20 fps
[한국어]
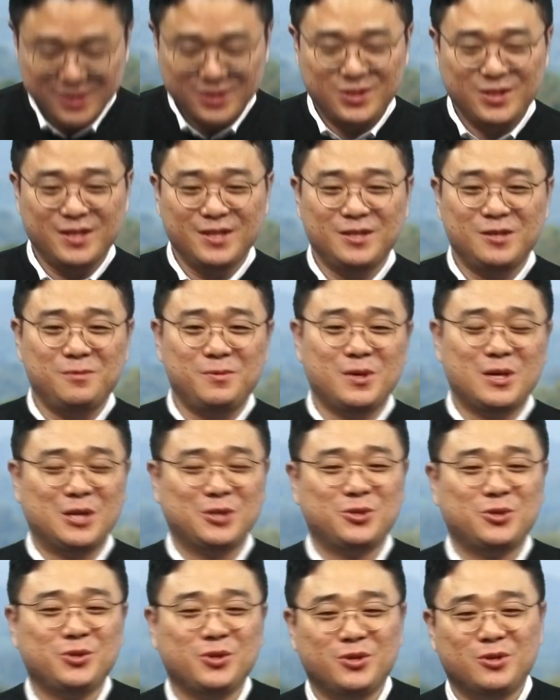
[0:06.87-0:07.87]
JNTV
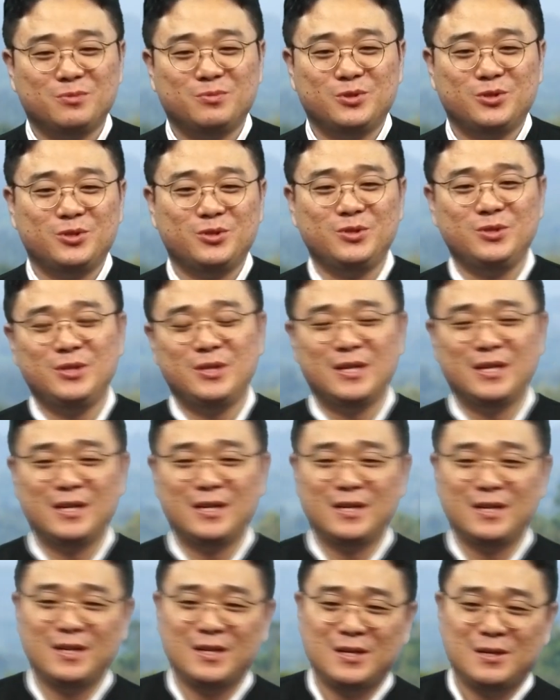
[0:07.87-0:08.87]
가족 여러분
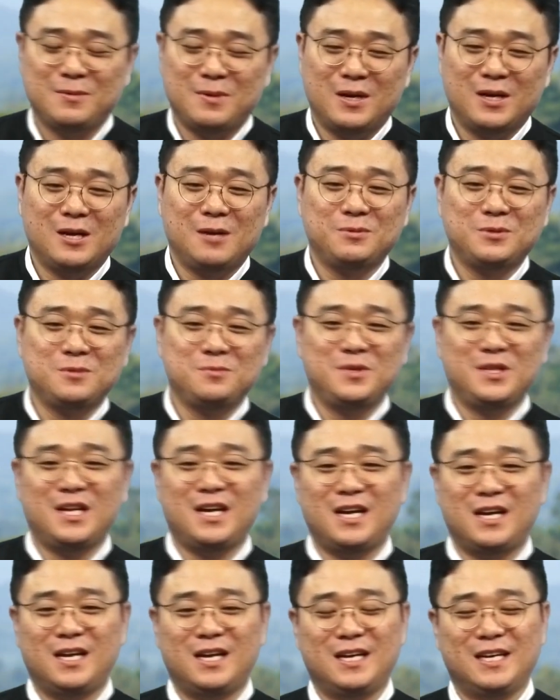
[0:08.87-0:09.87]

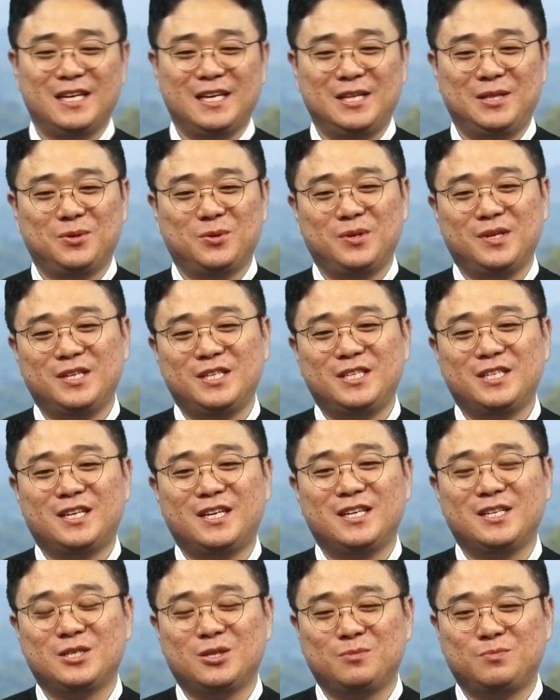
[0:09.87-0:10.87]
반갑습니다.
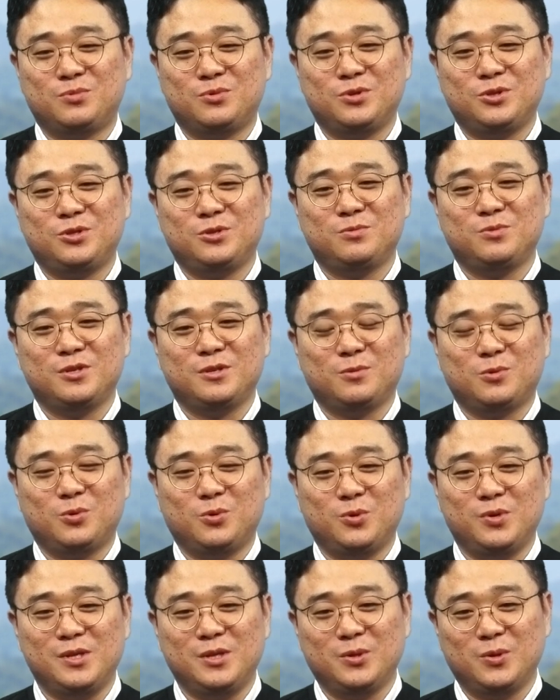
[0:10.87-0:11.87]
인도네시아에서 부르심을
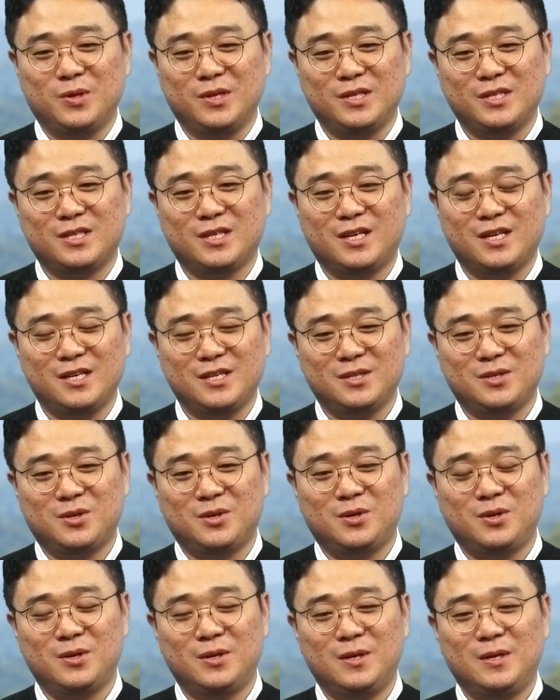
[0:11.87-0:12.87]
입고
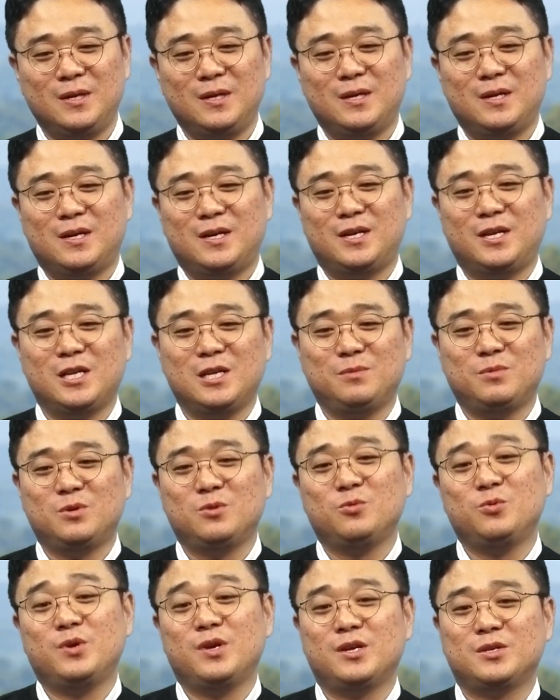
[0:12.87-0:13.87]
인도네시아에서
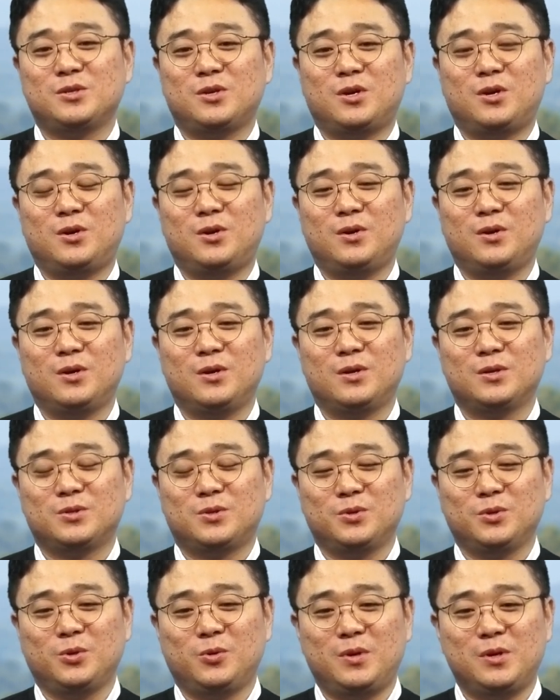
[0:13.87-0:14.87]
하나님을 위해서
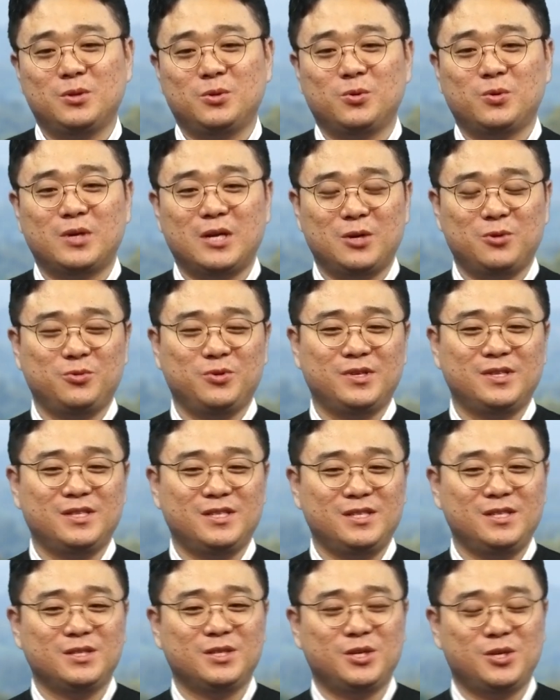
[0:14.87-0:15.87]
선교 활동을 하고
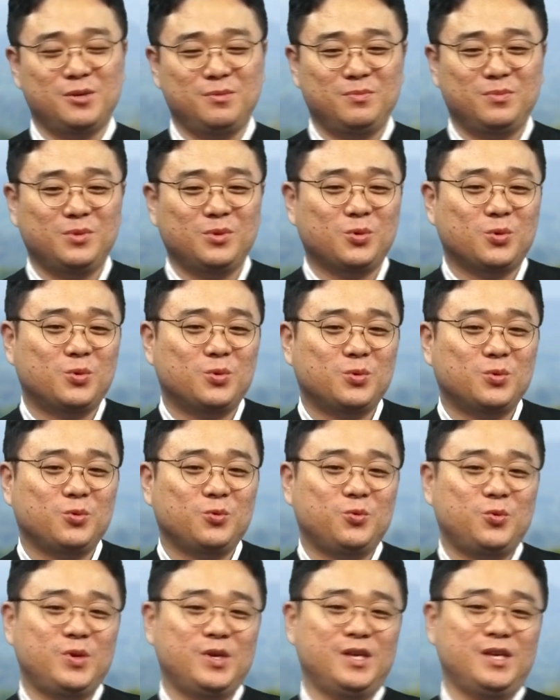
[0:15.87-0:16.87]
있는
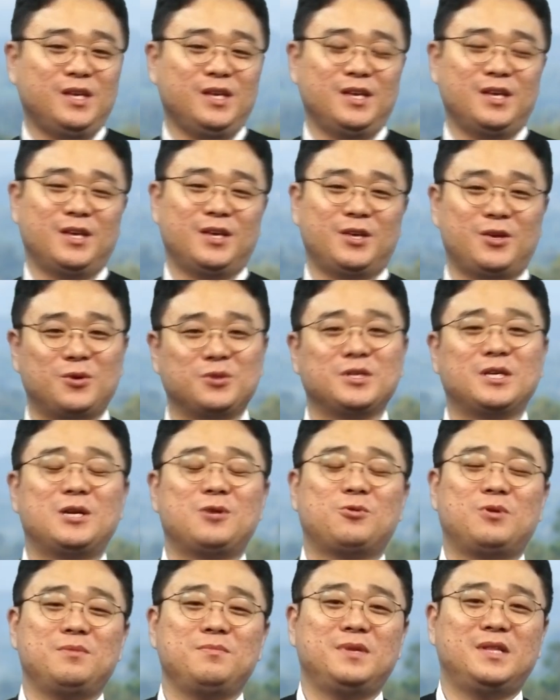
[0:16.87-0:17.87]
김동휘
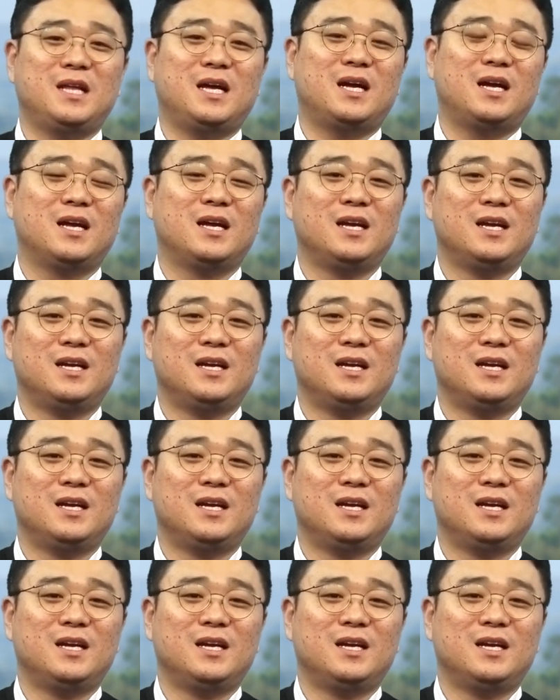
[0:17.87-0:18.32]
형제라고 합니다.